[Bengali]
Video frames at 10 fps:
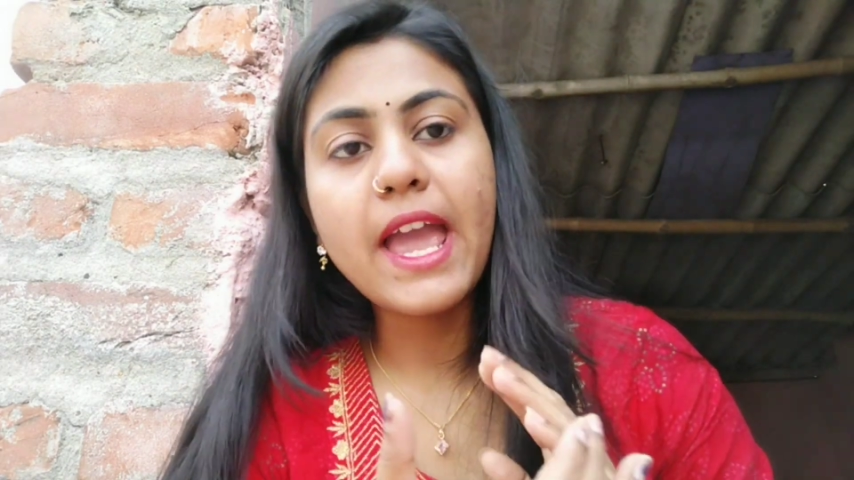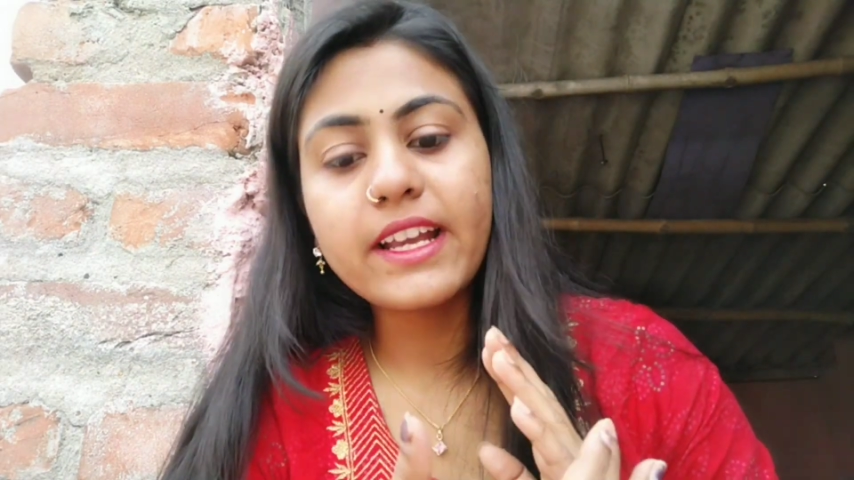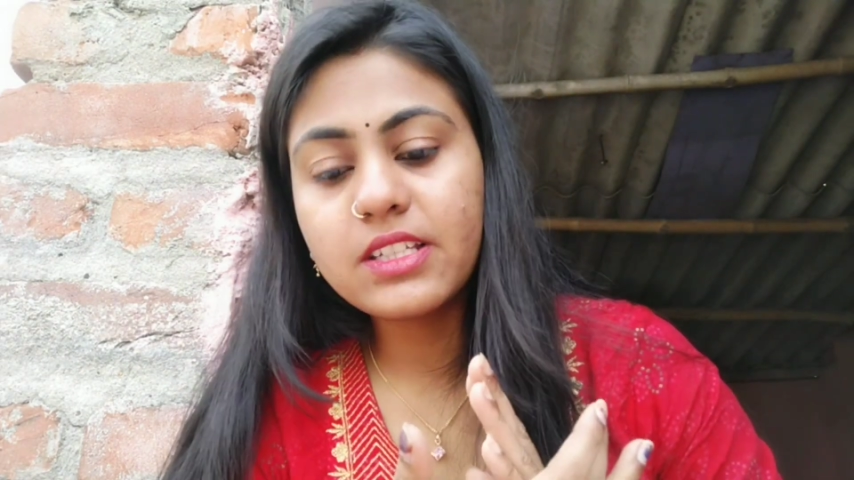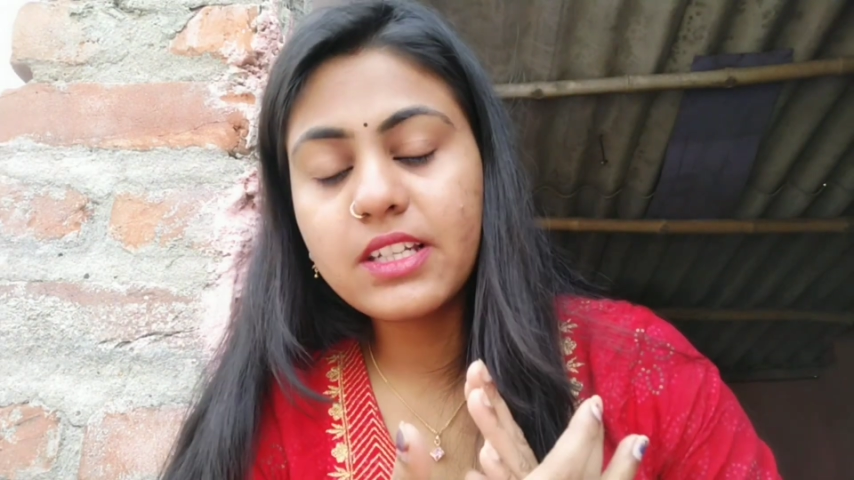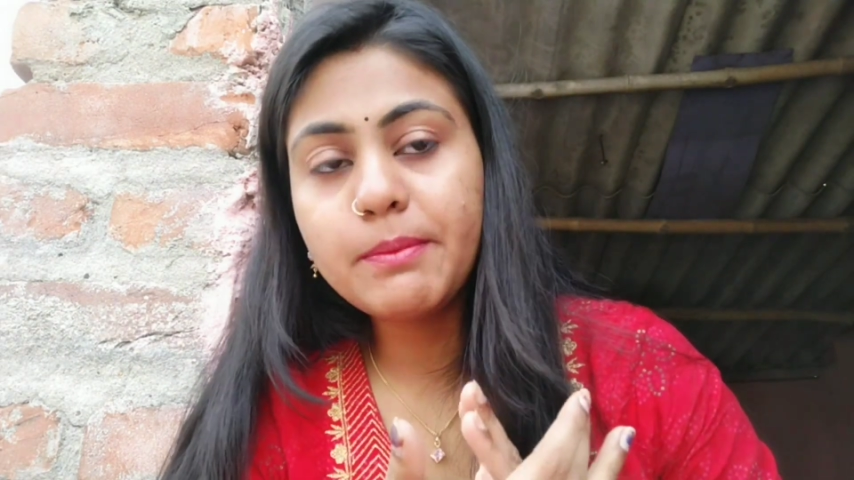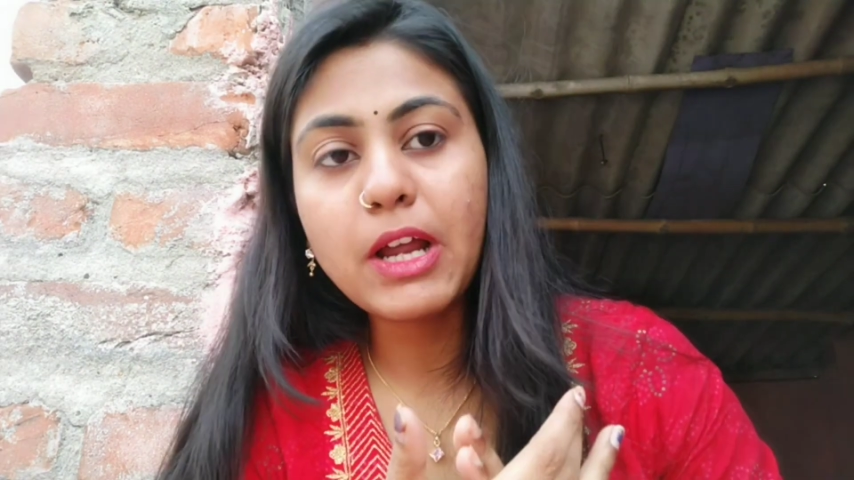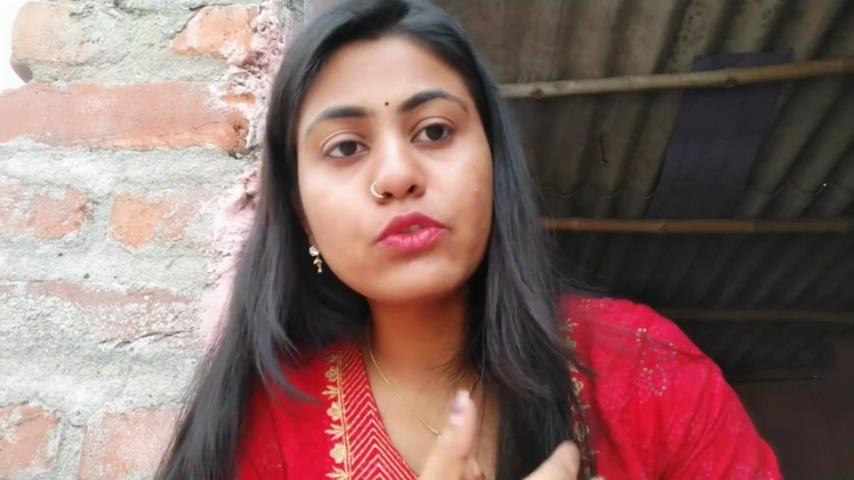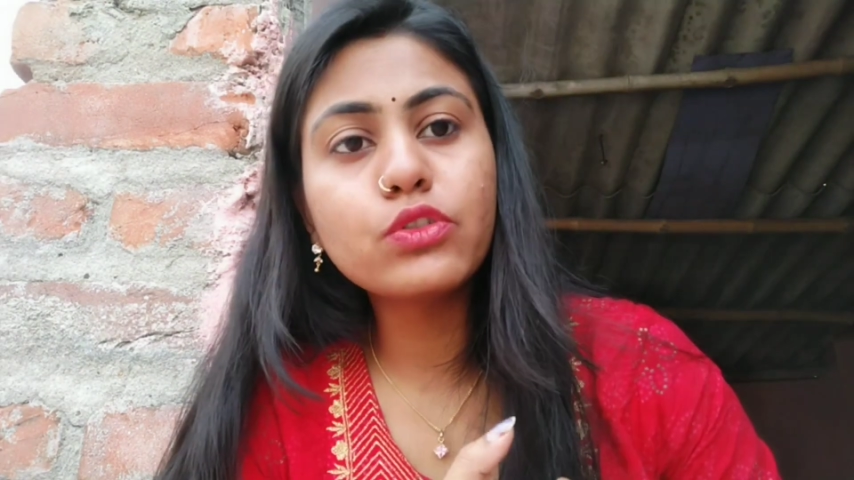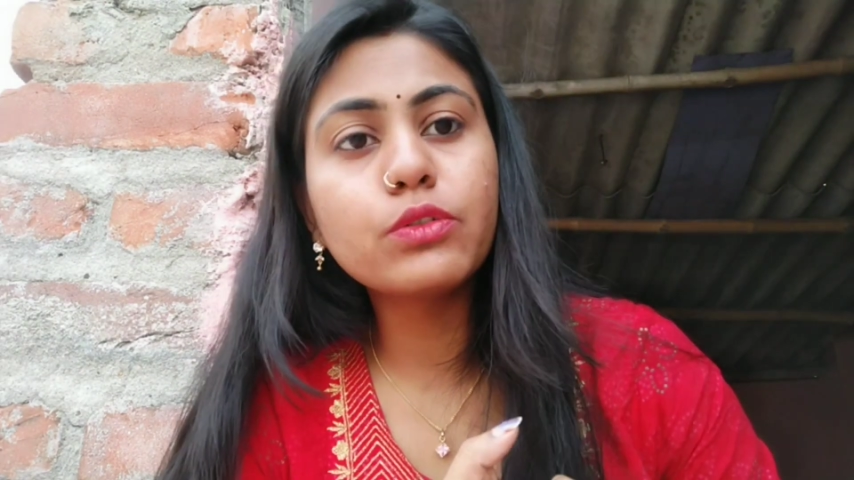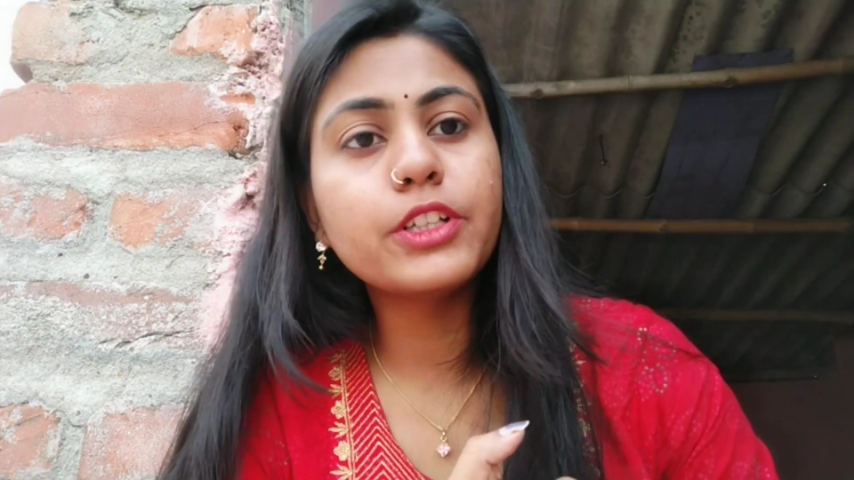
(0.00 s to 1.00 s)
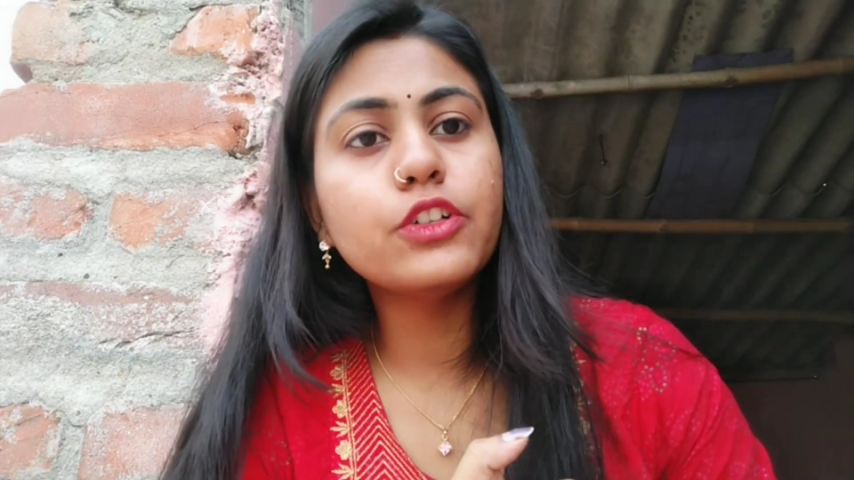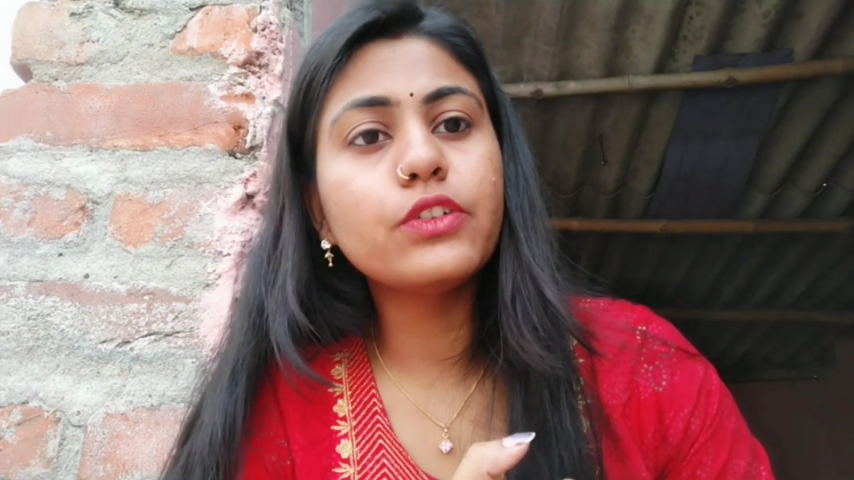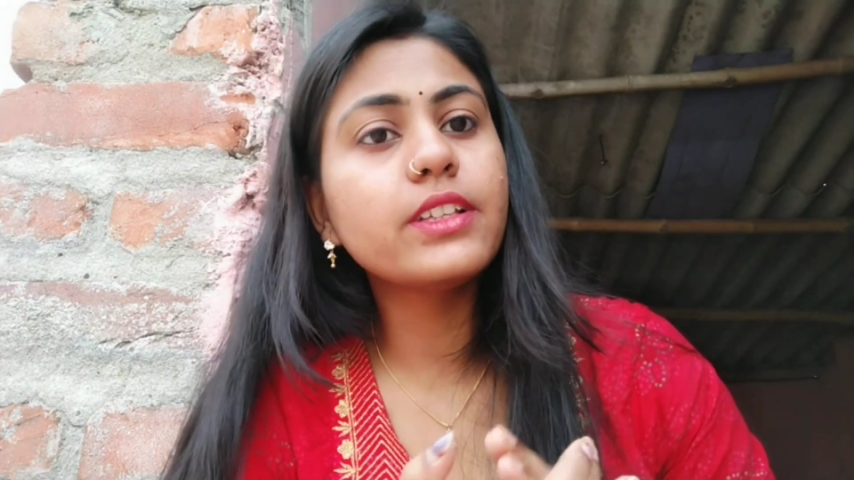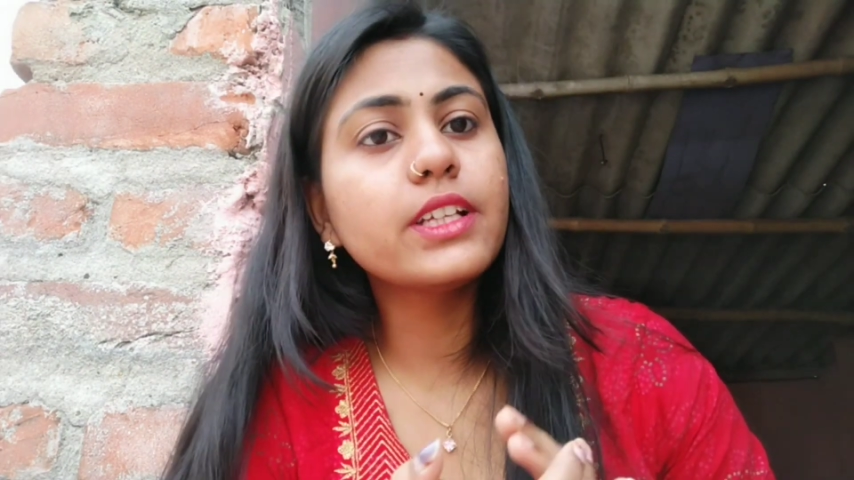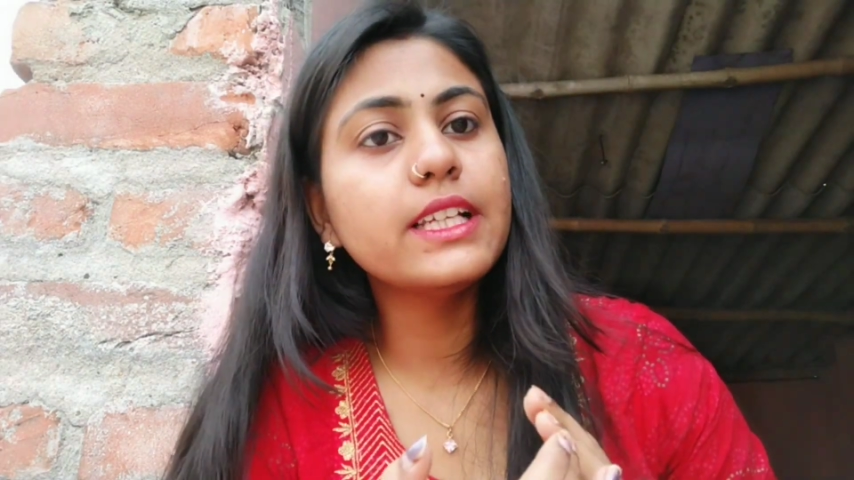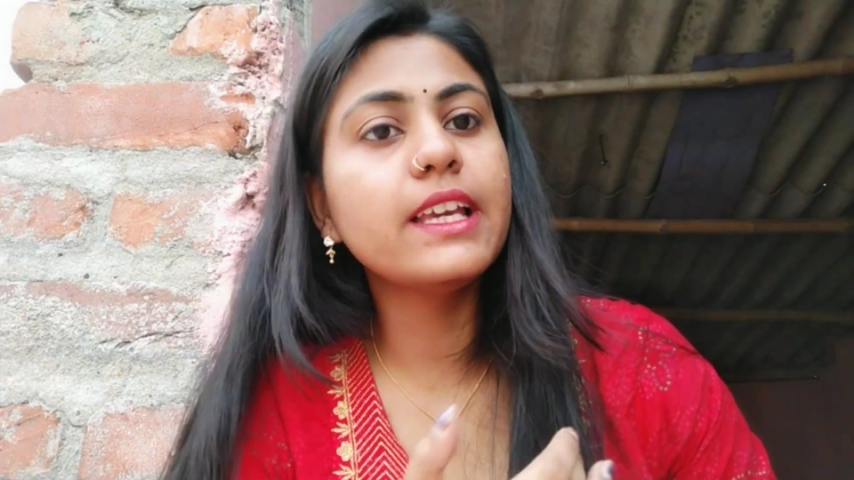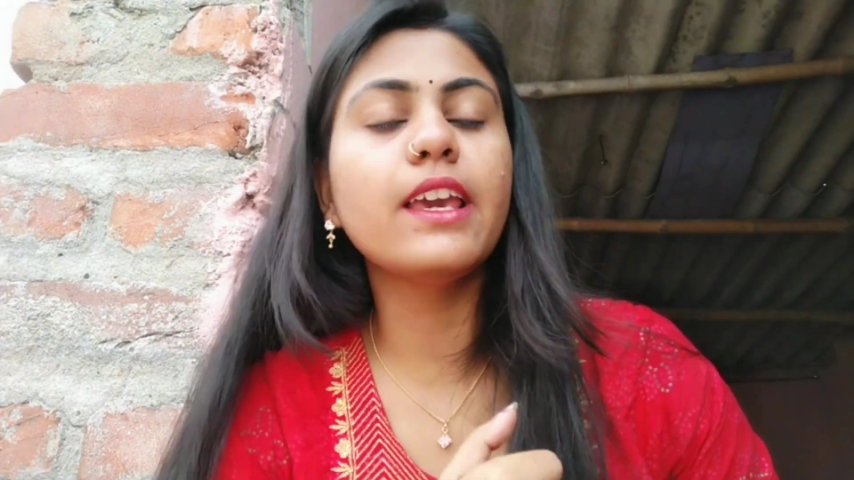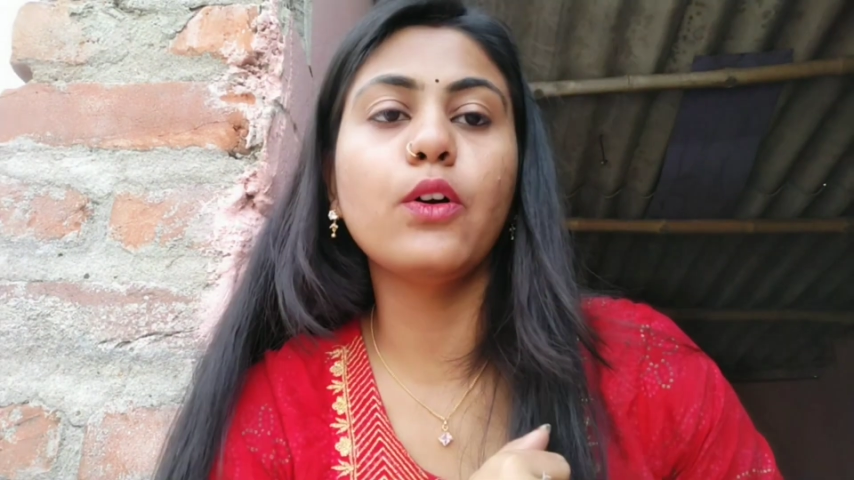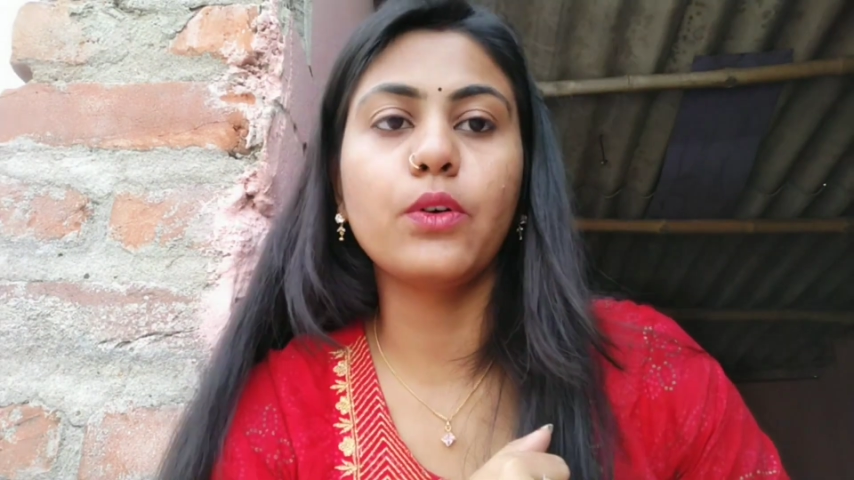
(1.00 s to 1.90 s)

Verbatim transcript: অ্যাকচুয়ালি মানুষ তো ভিডিওটাতে ক্লিকই